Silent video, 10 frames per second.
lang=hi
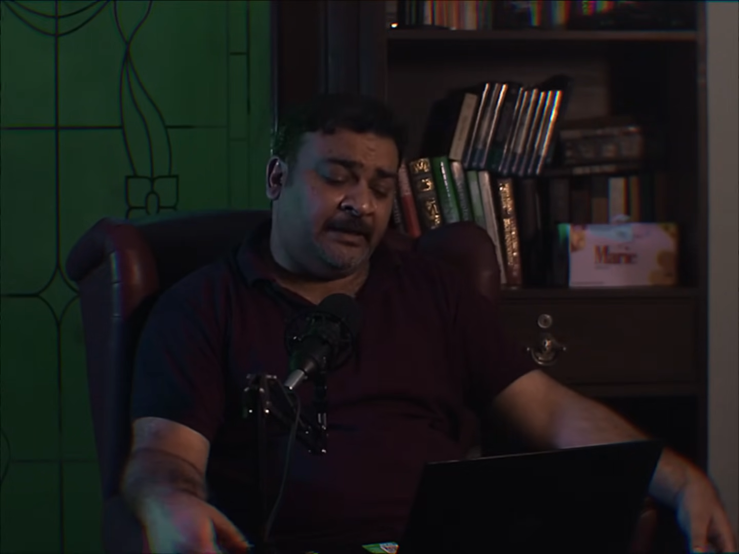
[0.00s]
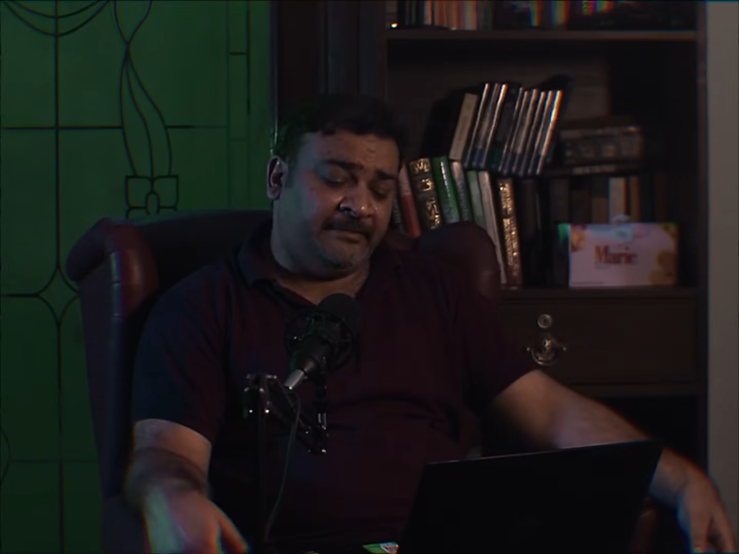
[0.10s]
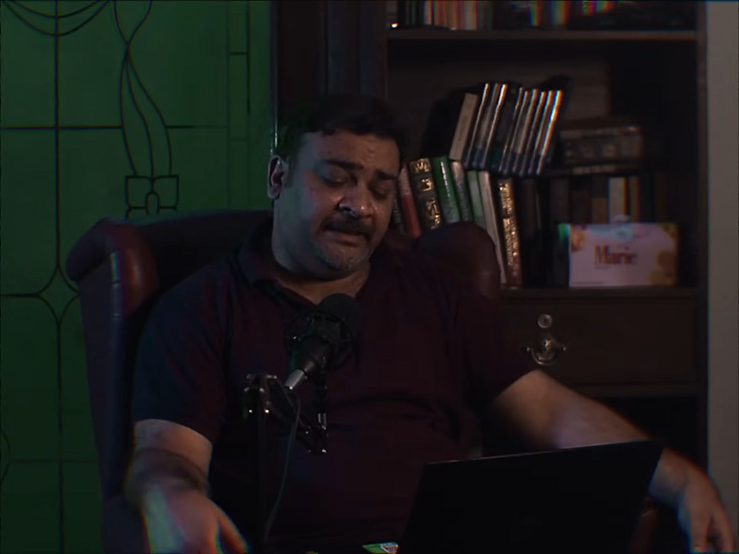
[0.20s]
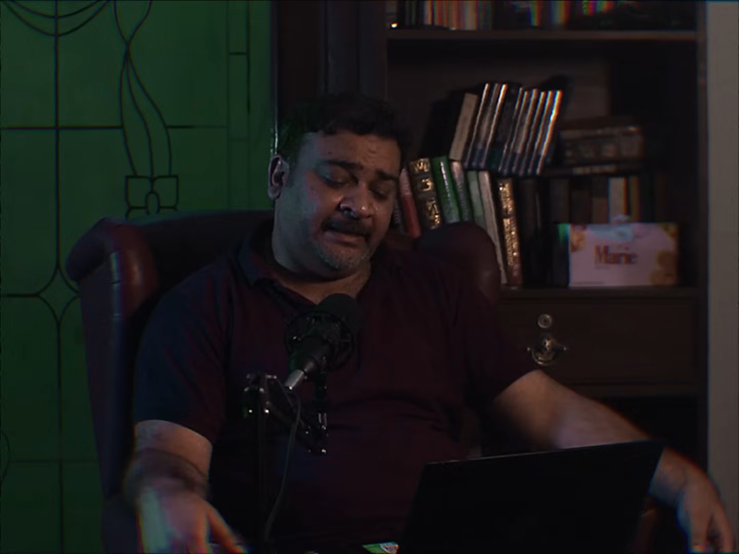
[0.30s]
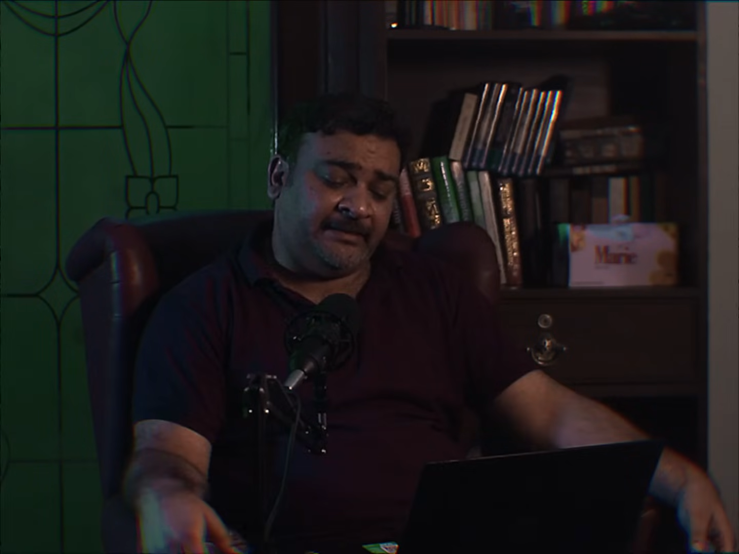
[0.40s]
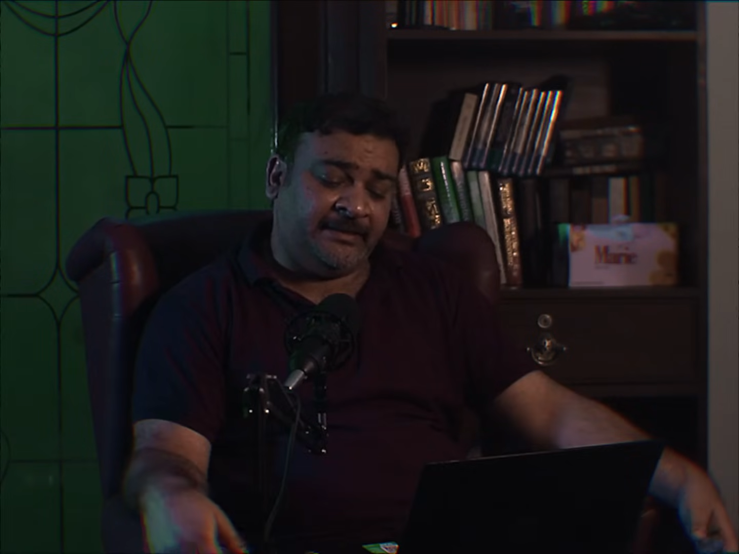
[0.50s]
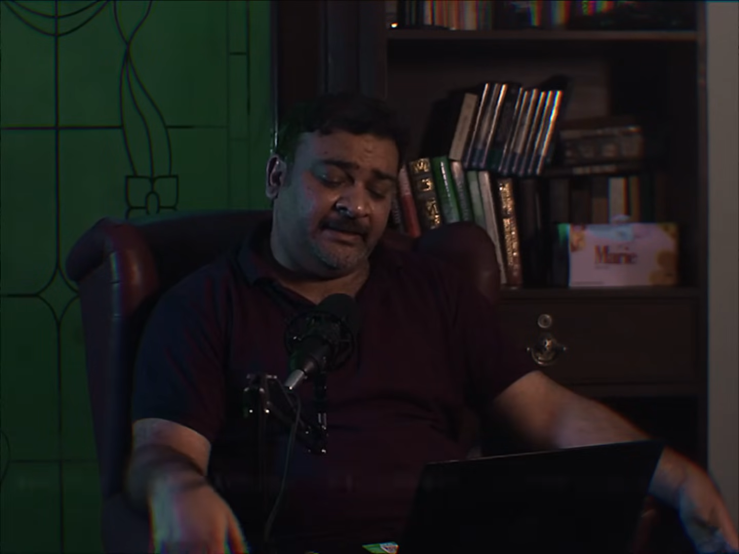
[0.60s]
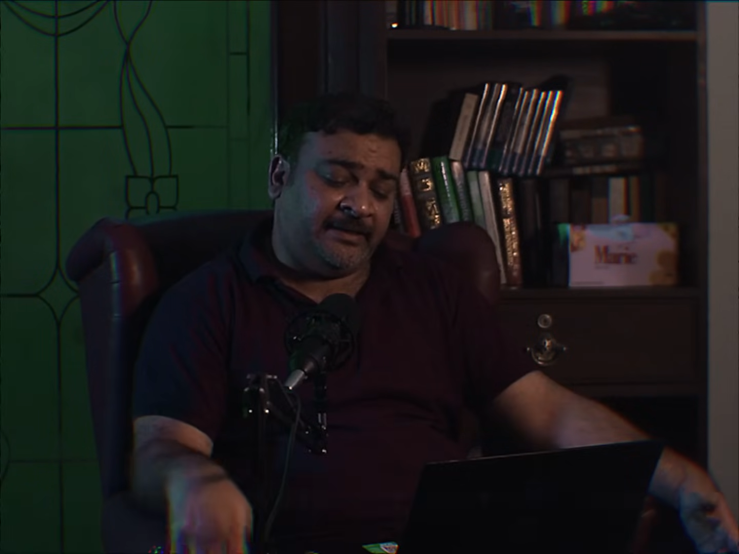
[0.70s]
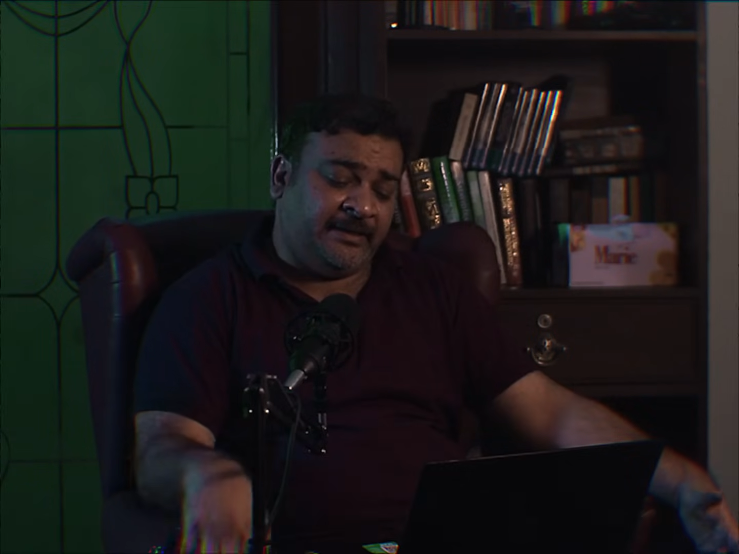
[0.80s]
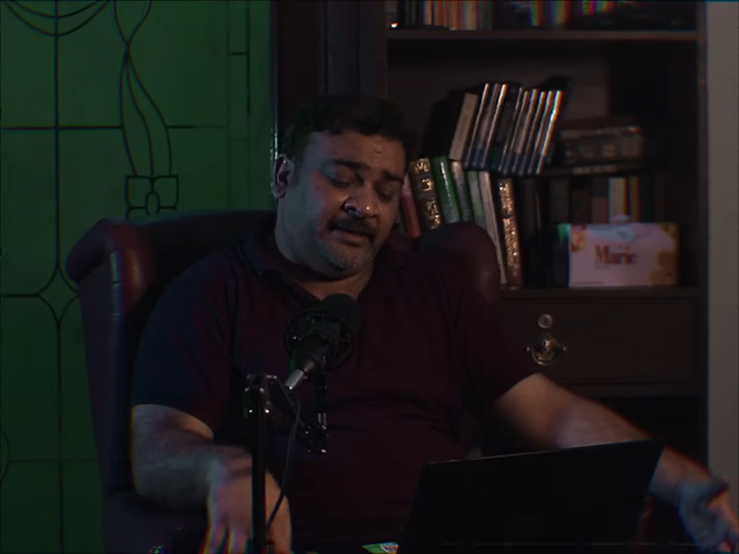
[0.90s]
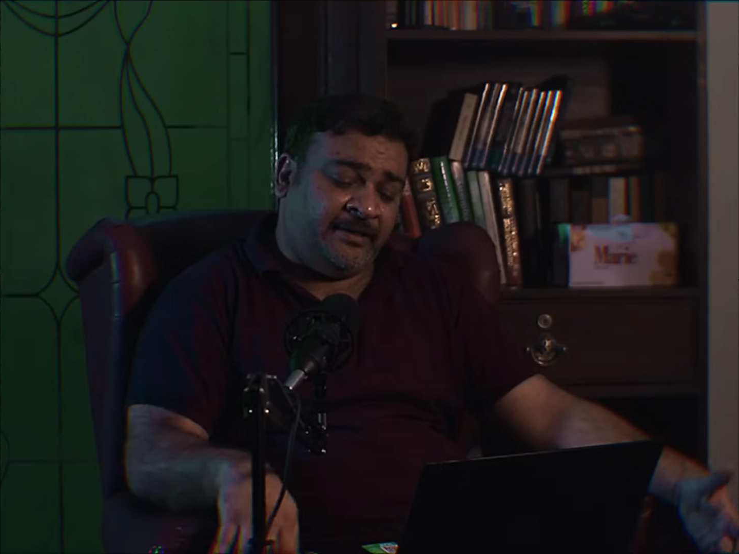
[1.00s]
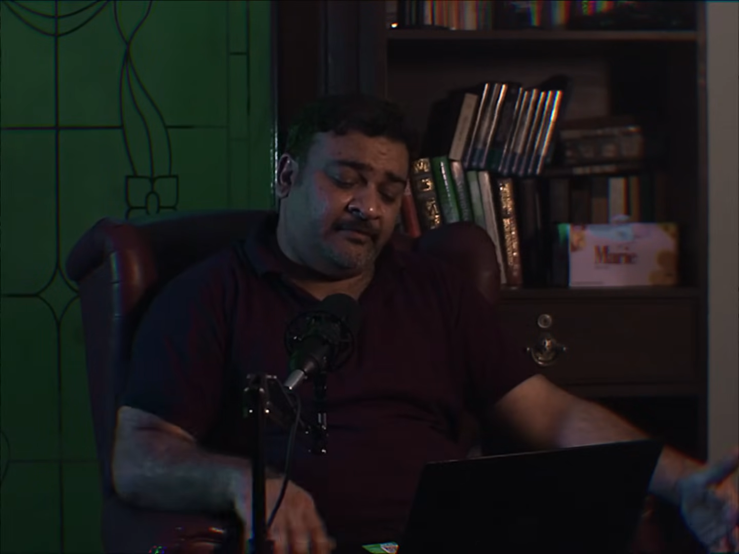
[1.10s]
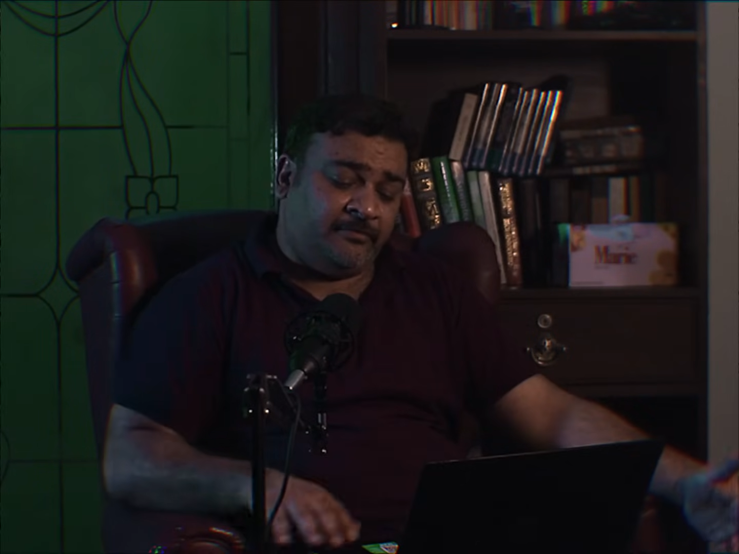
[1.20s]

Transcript: अब ये कहते हैं कि